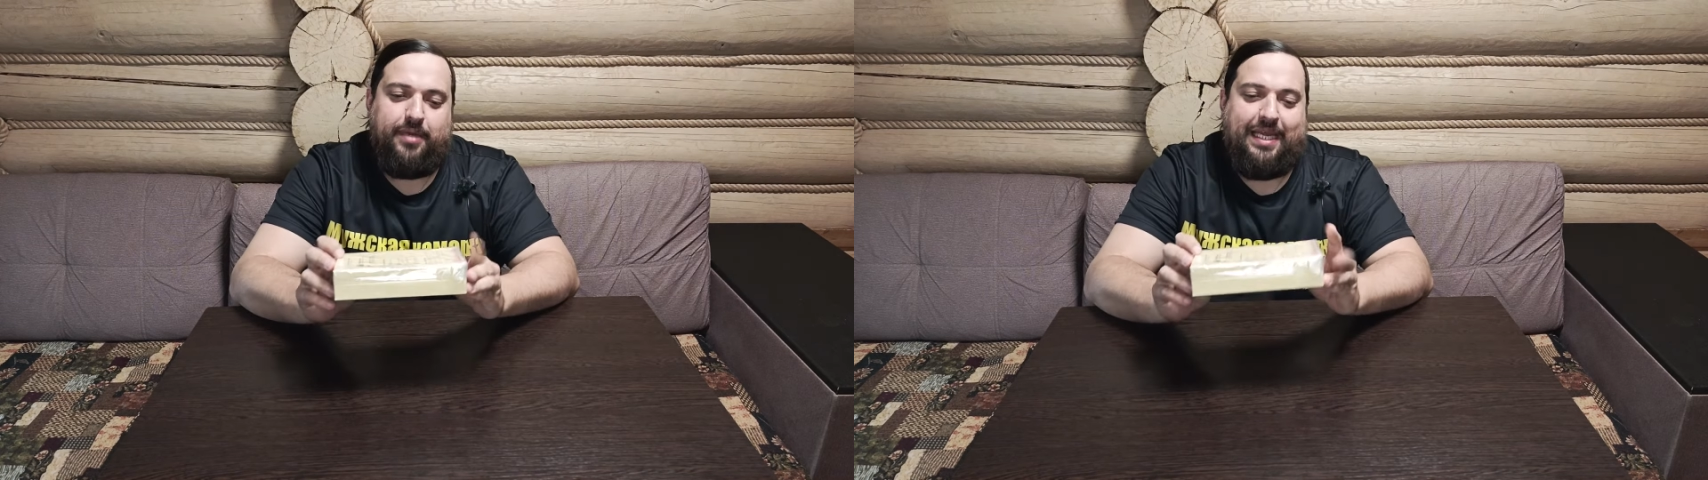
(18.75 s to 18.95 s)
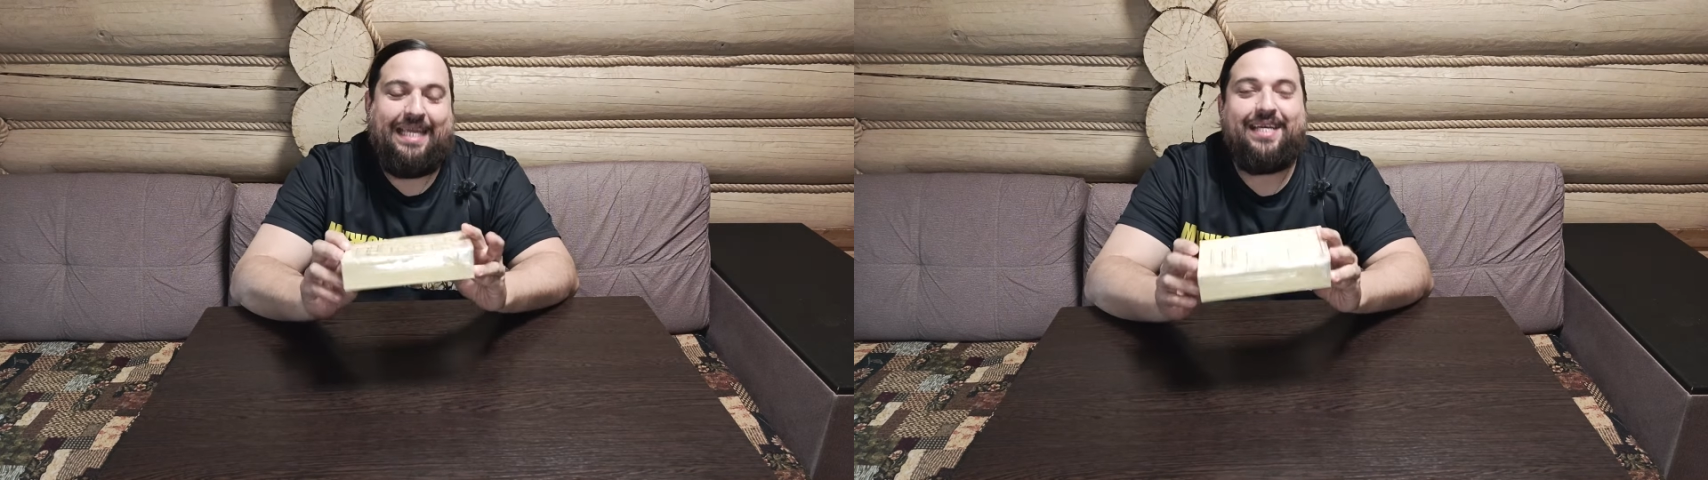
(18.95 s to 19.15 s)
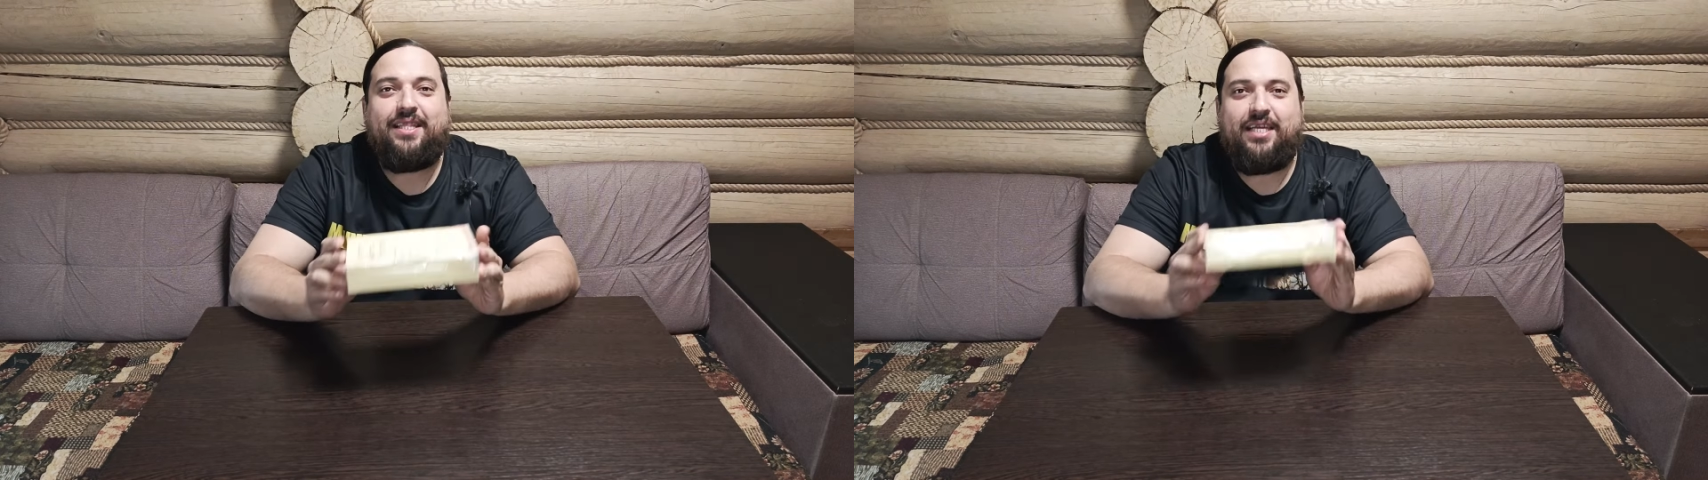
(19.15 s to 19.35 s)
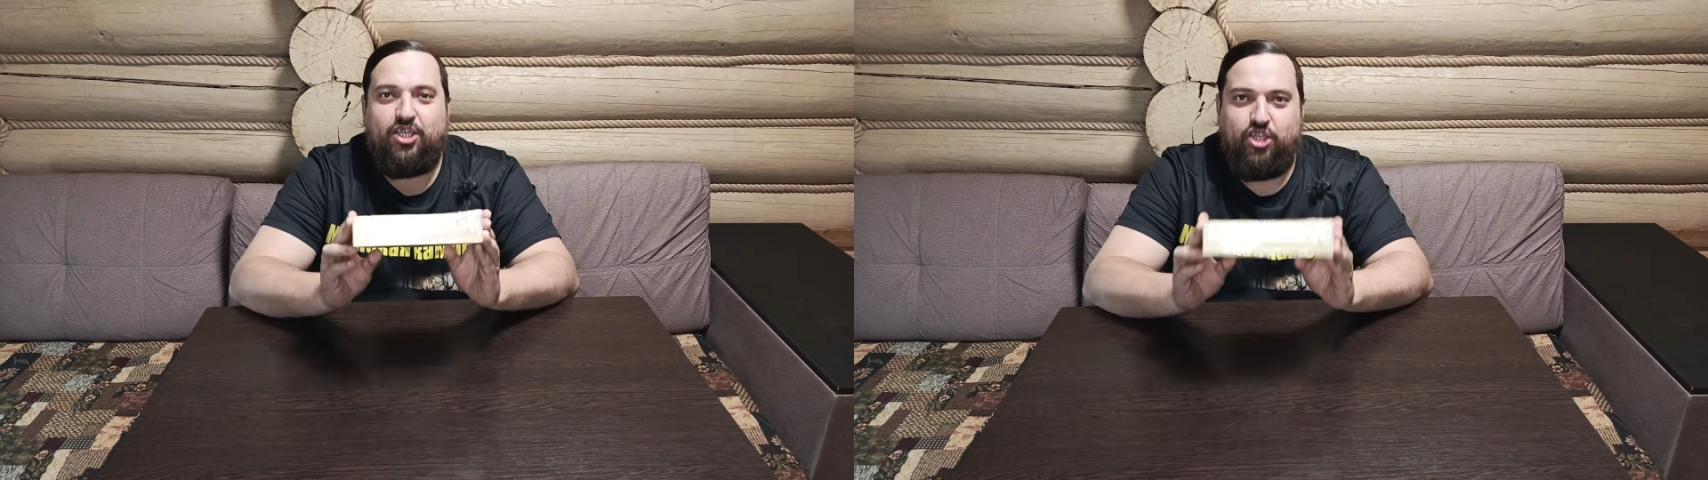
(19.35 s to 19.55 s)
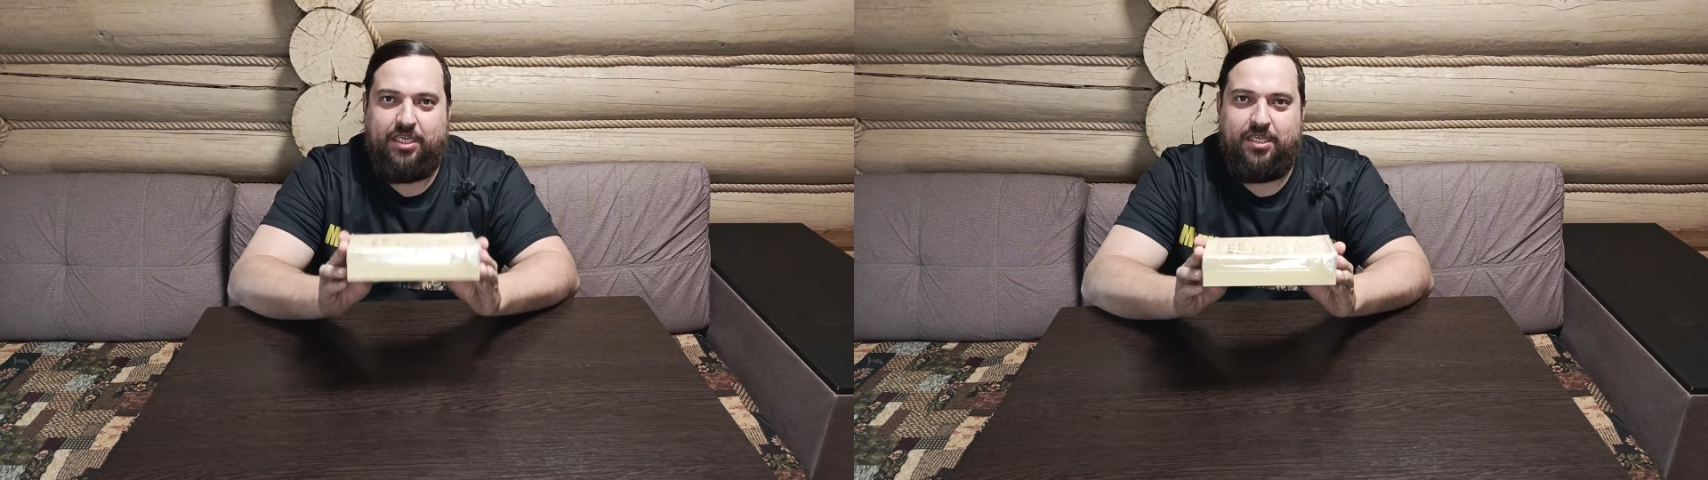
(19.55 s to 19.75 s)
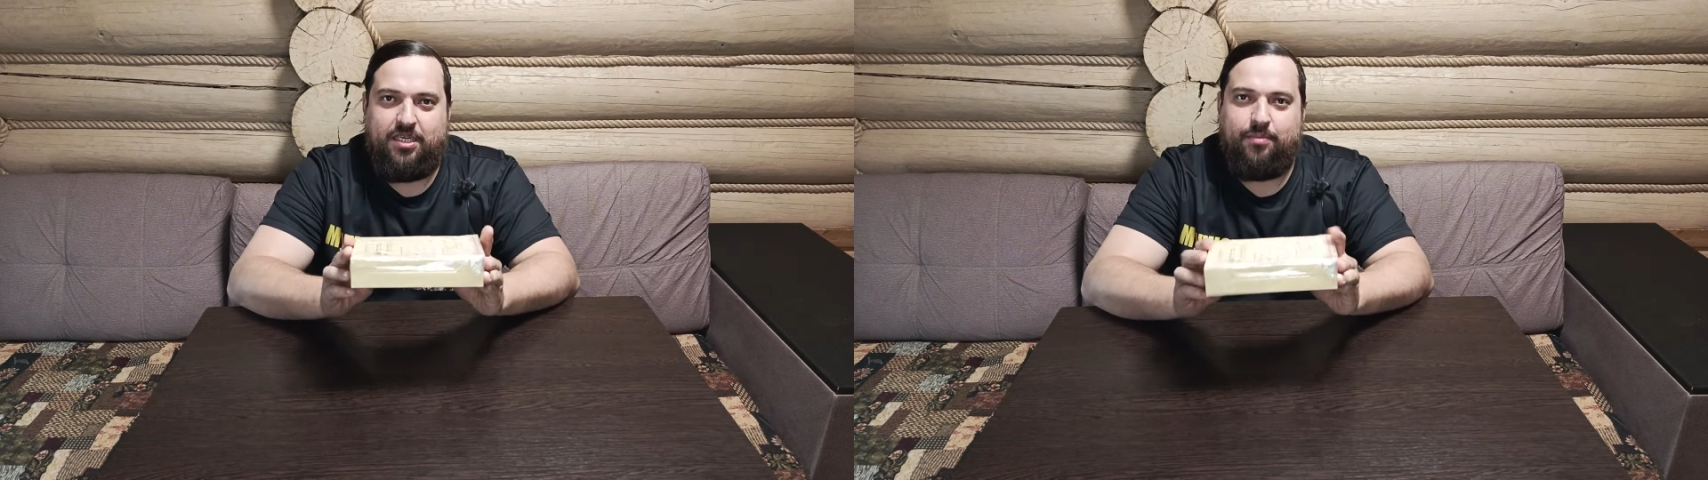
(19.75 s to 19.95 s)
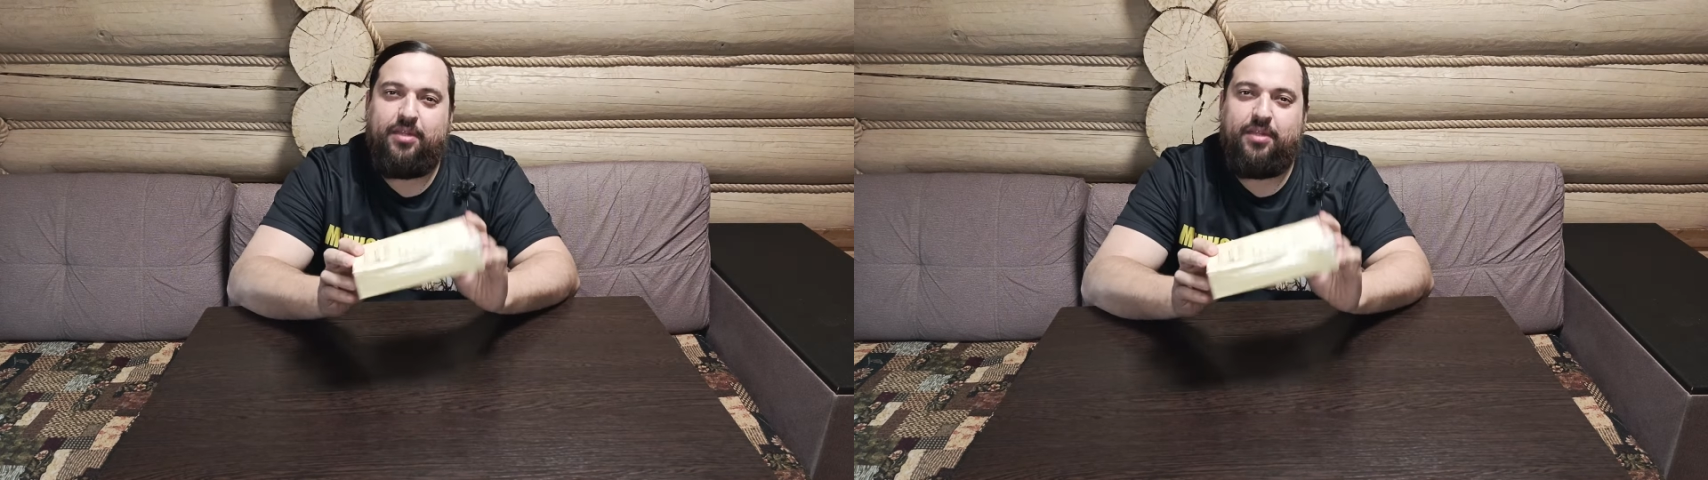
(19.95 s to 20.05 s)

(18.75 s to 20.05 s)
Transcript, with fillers: электроошейником